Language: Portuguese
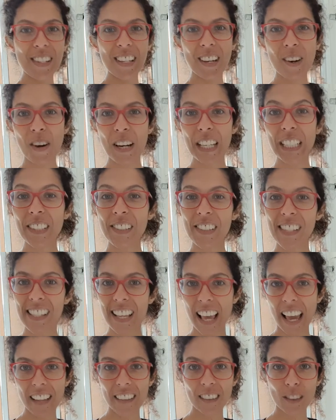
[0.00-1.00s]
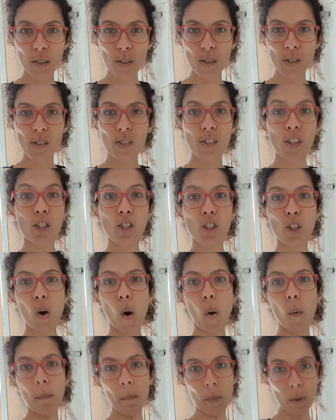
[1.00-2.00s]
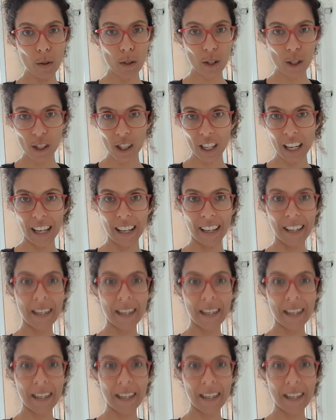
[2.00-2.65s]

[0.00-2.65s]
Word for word: e 800 de kombucha.